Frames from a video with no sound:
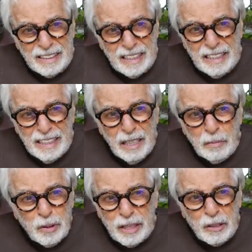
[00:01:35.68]

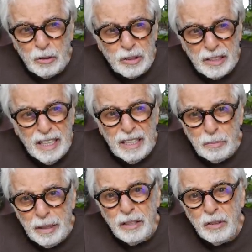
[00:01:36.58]
tendríamos que encontrar el
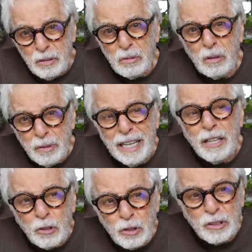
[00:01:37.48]
medio de volver a
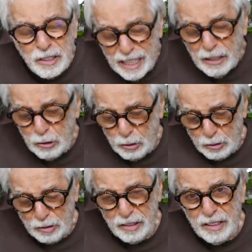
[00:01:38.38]

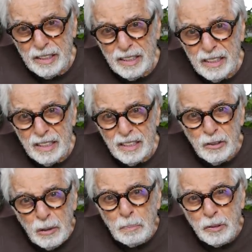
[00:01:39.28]
encontrarnos.
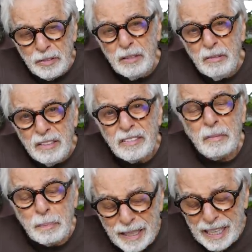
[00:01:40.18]
No es posible
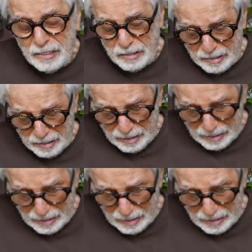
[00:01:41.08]
separarse.